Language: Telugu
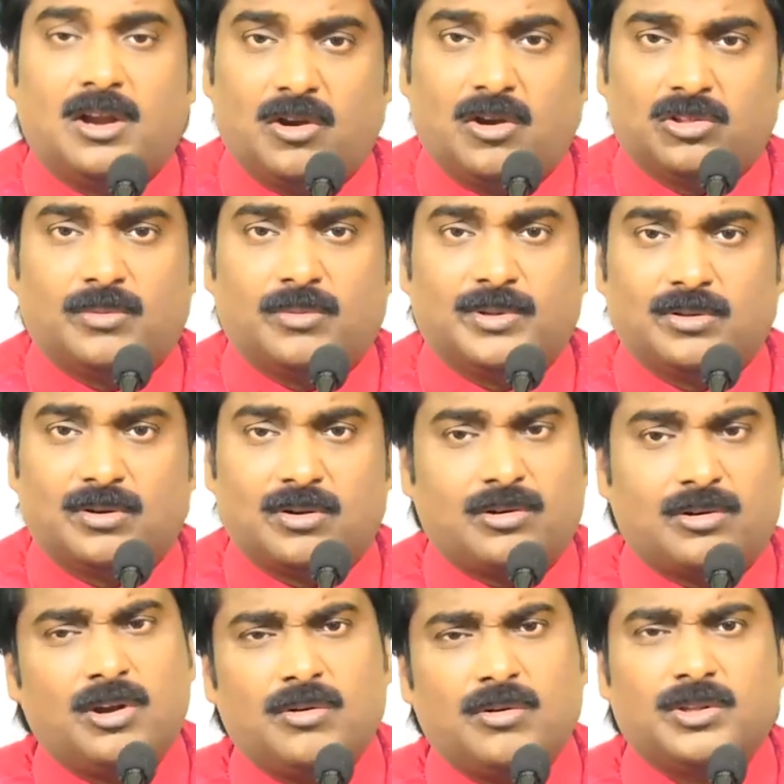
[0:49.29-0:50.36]
రెండు వందల మంది
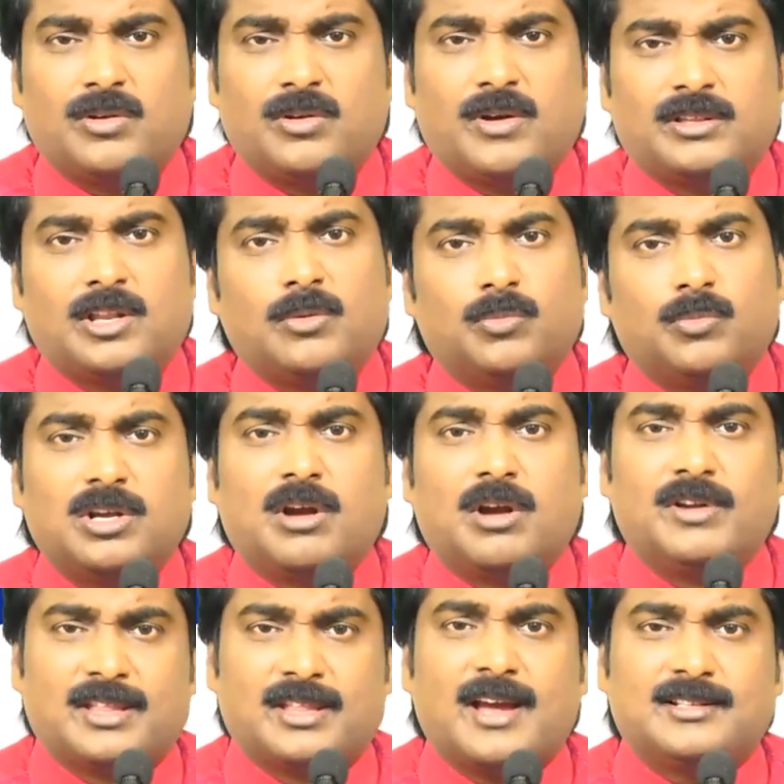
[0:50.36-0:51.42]
ఉన్నారు రెండు వందల వాగ్దానాలు ముందుగా
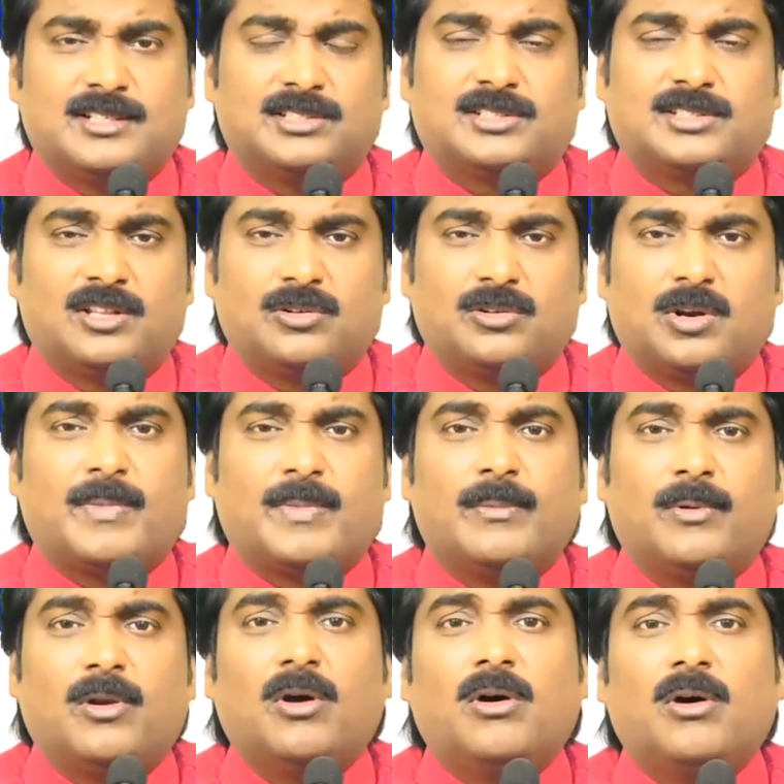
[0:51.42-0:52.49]
వీళ్ళు తయారు చేస్తారు అది కూడా
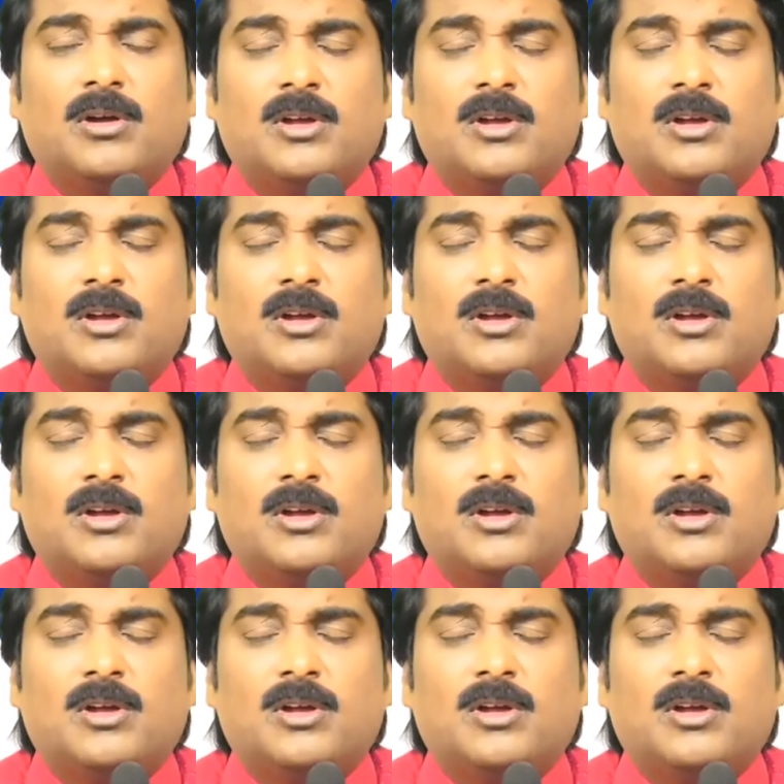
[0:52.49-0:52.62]
బైబిల్లో